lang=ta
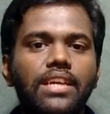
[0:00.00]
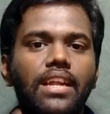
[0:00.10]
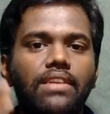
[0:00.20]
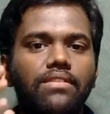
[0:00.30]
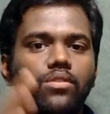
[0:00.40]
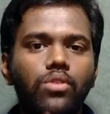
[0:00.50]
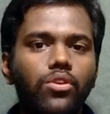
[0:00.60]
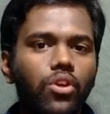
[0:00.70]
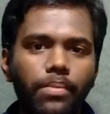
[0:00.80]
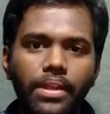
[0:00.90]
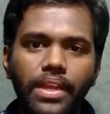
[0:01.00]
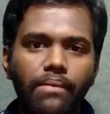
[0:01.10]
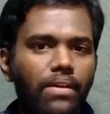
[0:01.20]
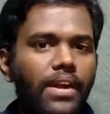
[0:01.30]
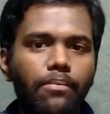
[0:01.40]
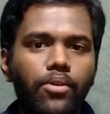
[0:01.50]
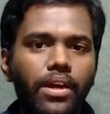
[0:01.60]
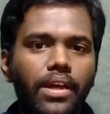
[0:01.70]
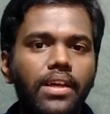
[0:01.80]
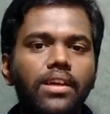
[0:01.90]
ஸ்டைல வந்து ஒரு யூரோப்பியன் கேம் விளையாட
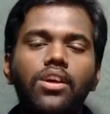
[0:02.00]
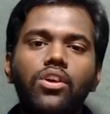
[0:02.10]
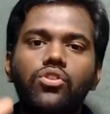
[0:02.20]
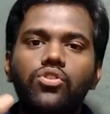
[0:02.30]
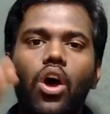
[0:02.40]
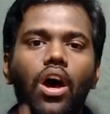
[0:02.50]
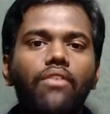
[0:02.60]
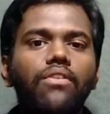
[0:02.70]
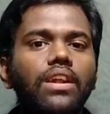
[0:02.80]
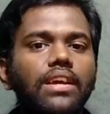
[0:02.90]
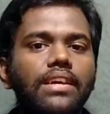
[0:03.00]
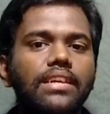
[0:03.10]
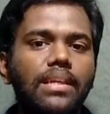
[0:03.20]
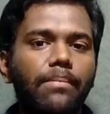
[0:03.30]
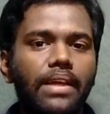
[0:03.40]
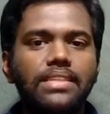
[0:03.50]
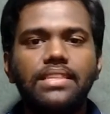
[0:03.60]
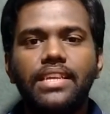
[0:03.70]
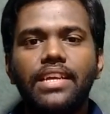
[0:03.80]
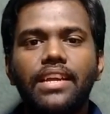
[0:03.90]
போறாங்க ஸோ அவங்களுக்கு இந்த மேட்சை
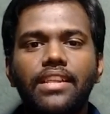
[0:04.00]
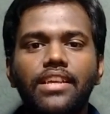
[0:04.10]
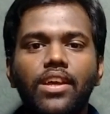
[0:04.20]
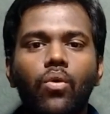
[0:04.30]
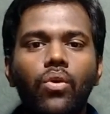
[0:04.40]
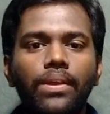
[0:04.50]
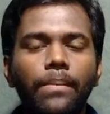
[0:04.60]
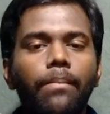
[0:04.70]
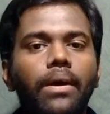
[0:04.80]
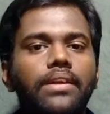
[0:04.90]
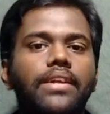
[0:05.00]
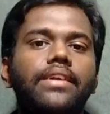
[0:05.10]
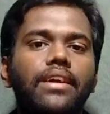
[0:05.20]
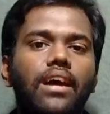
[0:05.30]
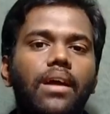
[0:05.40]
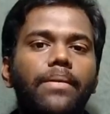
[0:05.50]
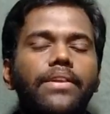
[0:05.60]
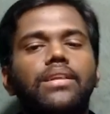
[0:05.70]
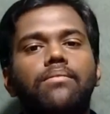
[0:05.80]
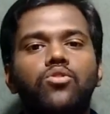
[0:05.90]
ஜெயிக்கிறது எவ்வளோ இம்பார்ட்டன்ட்
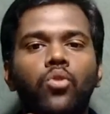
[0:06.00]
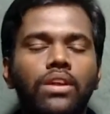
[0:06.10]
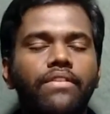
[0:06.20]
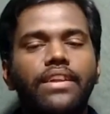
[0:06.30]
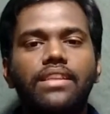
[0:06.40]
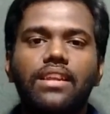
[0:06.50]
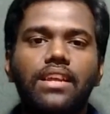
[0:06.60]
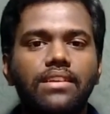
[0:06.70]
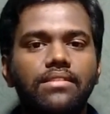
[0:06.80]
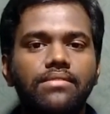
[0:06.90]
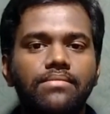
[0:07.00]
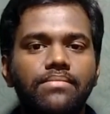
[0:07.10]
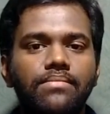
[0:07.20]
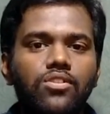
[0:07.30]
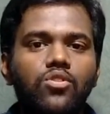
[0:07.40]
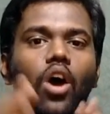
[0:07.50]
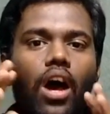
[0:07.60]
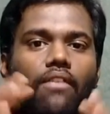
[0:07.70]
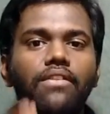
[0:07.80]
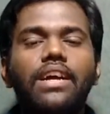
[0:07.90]
அப்படின்னு நம்ம சொல்ல வேண்டியதில்லை ஸோ
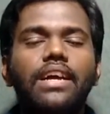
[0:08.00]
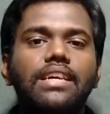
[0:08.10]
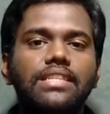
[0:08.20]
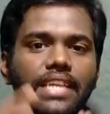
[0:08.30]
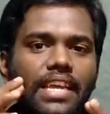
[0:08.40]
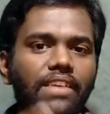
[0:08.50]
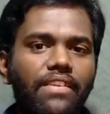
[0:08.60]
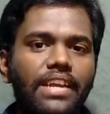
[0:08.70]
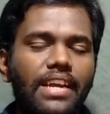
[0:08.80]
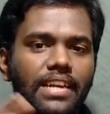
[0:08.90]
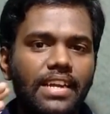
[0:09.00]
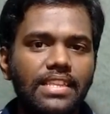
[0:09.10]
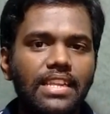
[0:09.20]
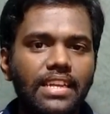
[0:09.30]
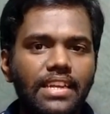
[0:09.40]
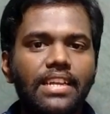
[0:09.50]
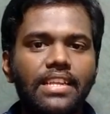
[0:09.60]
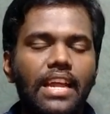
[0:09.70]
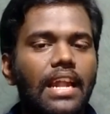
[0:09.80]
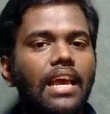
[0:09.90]
அவங்க ஜெயிக்க வேண்டிய கட்டாயத்தில்
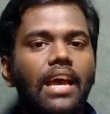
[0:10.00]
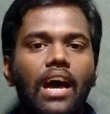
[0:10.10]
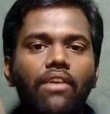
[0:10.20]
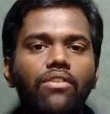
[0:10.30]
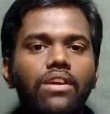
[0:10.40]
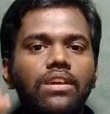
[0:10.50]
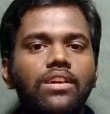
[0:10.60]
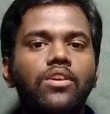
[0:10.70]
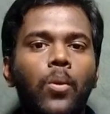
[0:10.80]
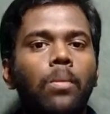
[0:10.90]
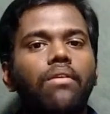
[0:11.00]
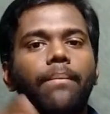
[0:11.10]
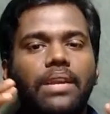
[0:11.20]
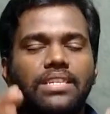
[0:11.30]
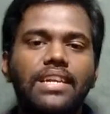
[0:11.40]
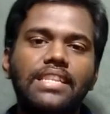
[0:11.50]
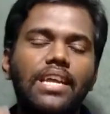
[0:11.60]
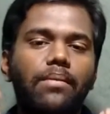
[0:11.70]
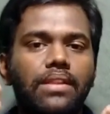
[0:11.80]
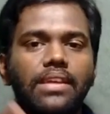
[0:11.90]
இருக்கிறதுனால அவங்களுக்கு ரொம்பவே பிரஷர்
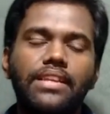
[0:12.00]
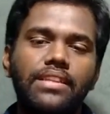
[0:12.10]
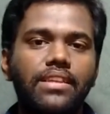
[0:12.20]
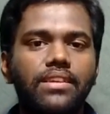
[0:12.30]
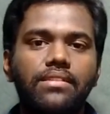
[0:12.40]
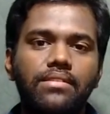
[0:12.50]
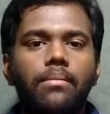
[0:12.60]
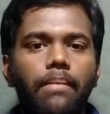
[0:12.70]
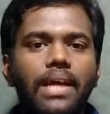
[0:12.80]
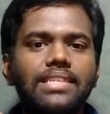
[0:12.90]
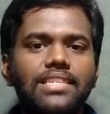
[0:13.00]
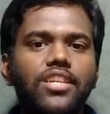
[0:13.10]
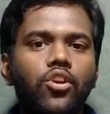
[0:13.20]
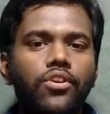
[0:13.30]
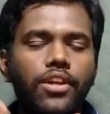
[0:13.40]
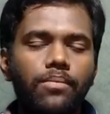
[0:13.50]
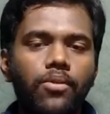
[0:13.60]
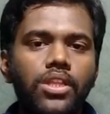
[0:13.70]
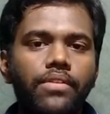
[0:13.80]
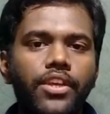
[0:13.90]
அதிகமாக தான் இருந்தது மேன்செஸ்டர் யுனைடெட்
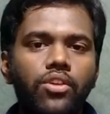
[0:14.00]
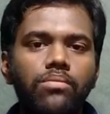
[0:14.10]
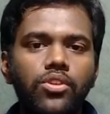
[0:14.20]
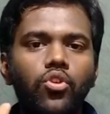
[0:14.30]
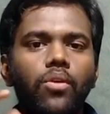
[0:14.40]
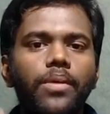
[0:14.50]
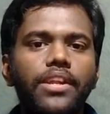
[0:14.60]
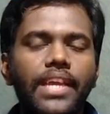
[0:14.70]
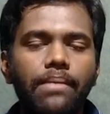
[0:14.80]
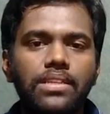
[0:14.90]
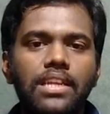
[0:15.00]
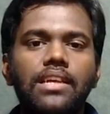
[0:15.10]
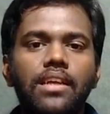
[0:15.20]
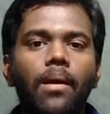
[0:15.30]
பொறுத்த வரைக்கும் யூரோப்பியன் கேம்ஸ்ல